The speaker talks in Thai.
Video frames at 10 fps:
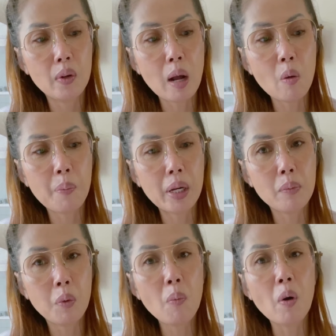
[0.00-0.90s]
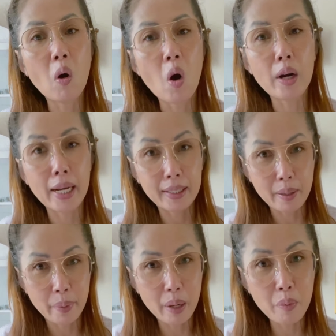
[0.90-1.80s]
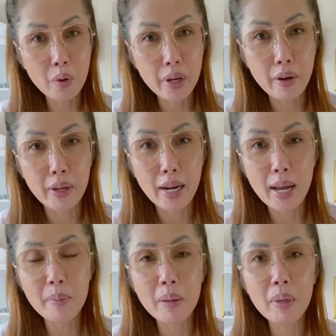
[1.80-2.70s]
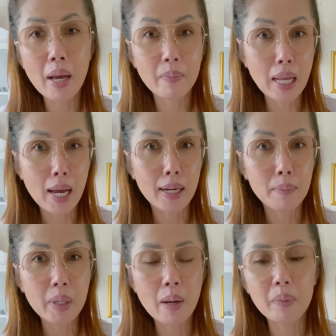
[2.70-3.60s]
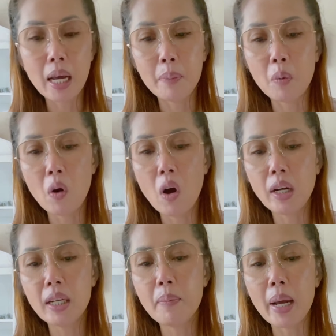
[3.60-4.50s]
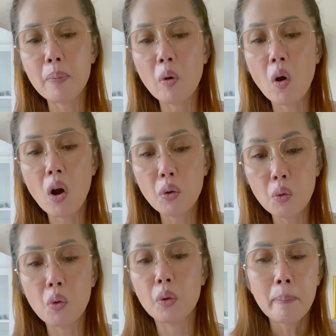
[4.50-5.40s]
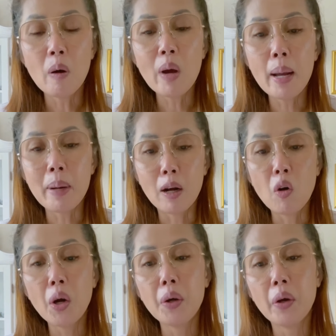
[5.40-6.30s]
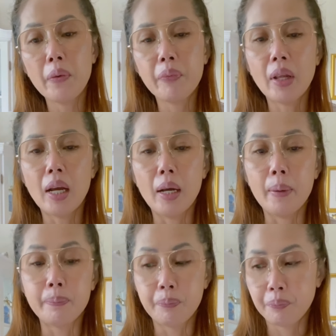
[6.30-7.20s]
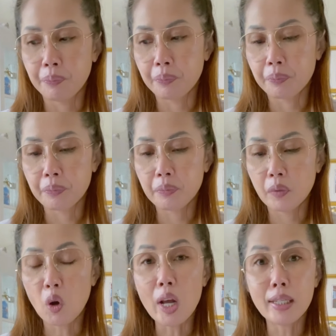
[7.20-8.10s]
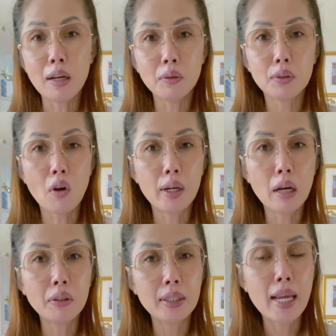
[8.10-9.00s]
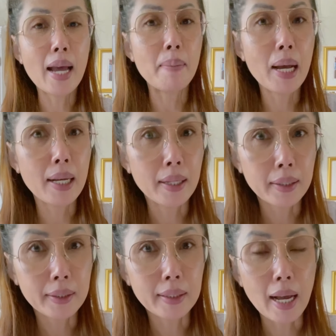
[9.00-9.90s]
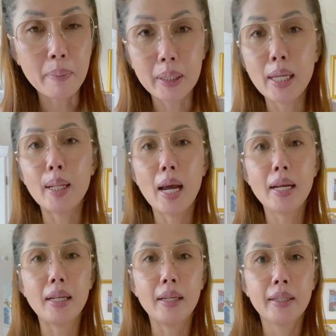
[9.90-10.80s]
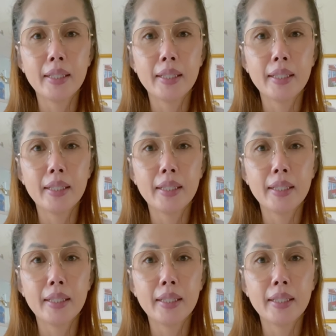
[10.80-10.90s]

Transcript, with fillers: เราเป็นผู้ปกครองเด็กแต่เพียงผู้เดียวนะนะ มีมีอำนาจ มีอำนาจปกครองคือใบปกครองลูก เพราะว่าบางคนเนาะ อ่าก่อนเฮาก่อนเฮาสีใหญ่มากจากประเทศไทยนี่